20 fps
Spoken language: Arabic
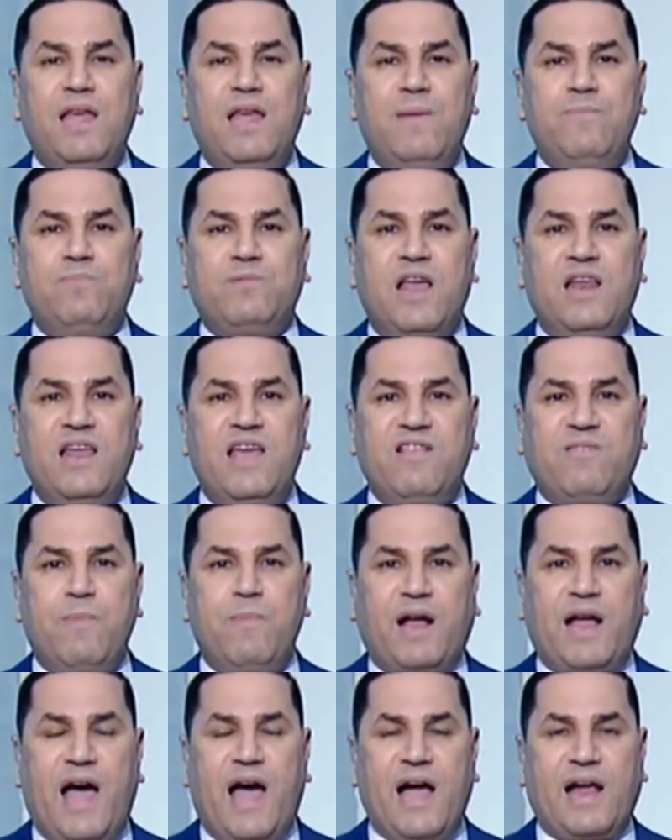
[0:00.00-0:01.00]
انت
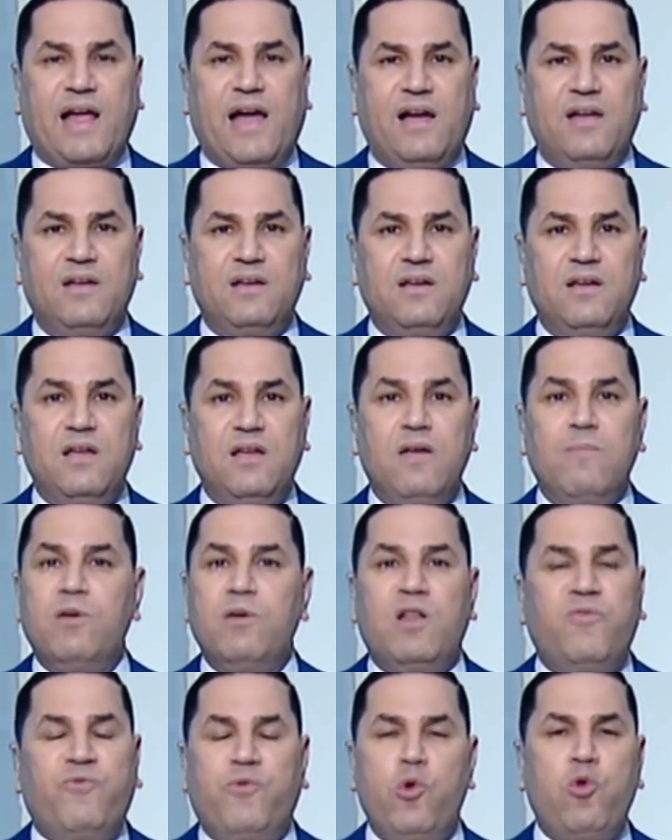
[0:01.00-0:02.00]
لاسمك حاجه
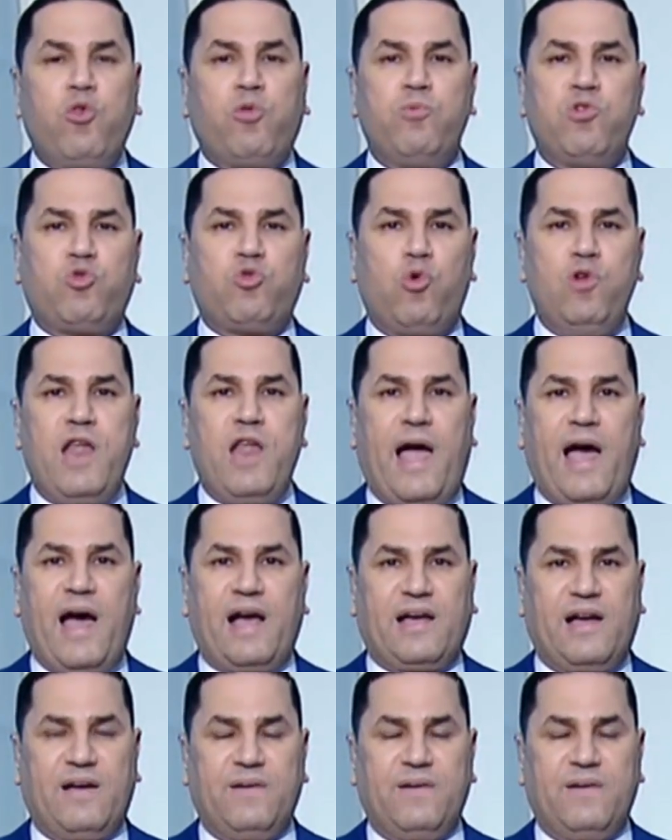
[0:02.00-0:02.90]
الفلوس مش كل حاجه